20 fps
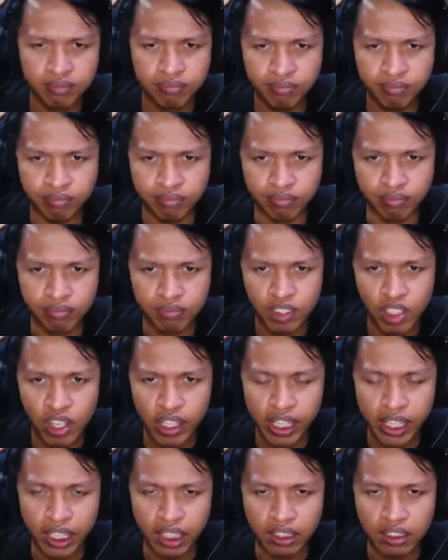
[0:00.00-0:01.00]
Hmm,
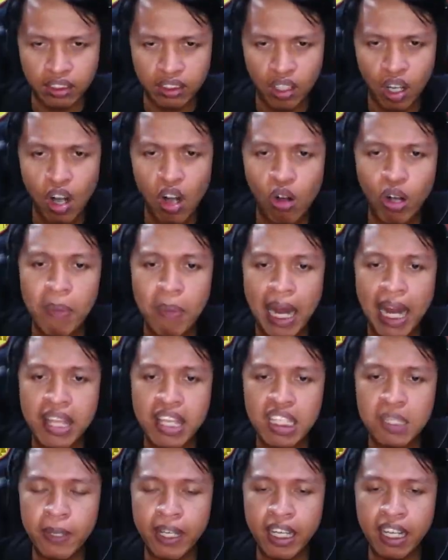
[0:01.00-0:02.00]
oke. Okay. Oh,
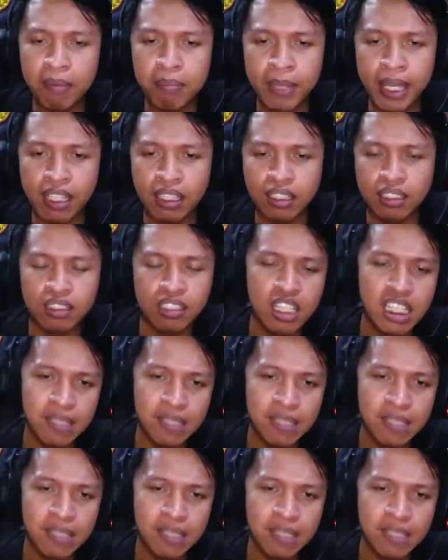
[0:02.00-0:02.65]
kepalanya speakerman.